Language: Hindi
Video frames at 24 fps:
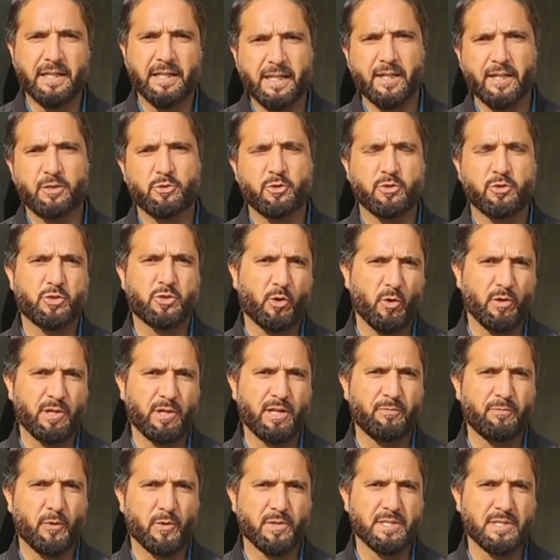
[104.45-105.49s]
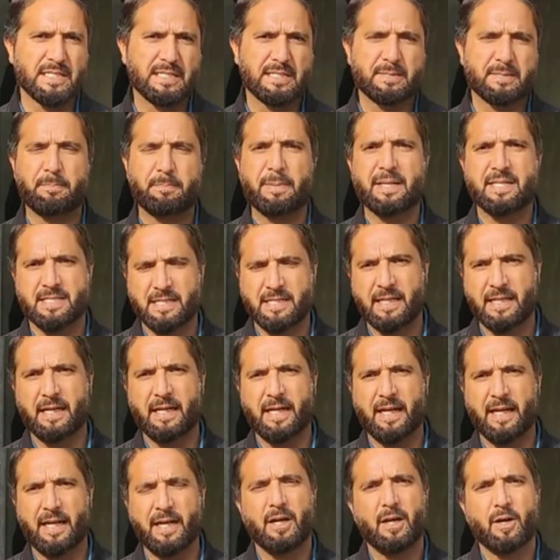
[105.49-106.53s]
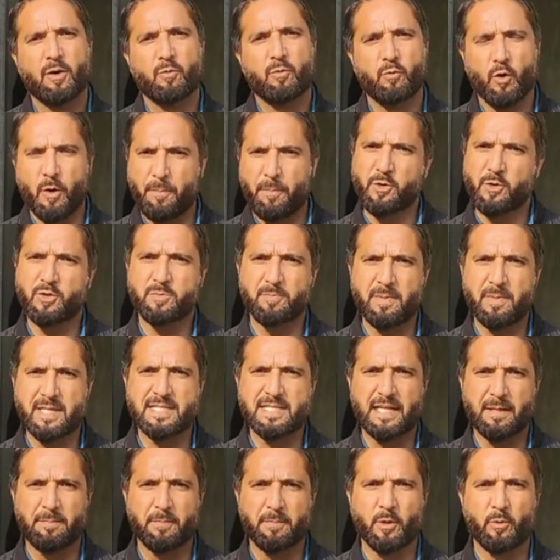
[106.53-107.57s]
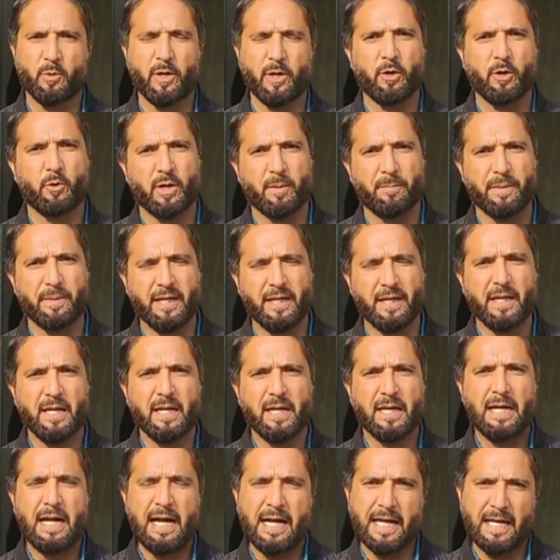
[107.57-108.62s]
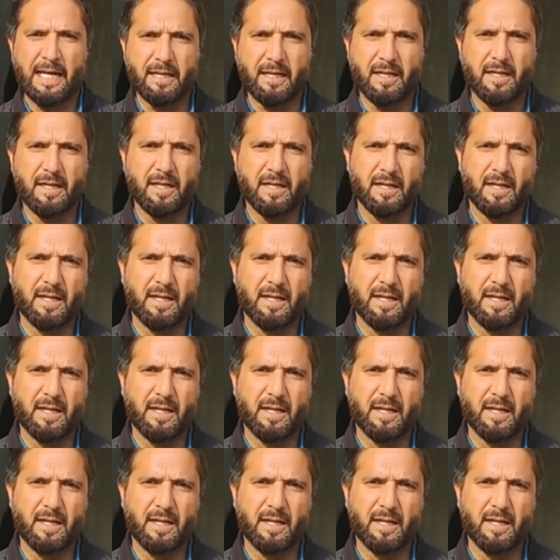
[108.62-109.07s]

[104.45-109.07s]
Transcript: दीगर जो सिक्योरिटी फोर्सेस पर्सनल है वो भी उसमें जख्मी हुए और अभी अगर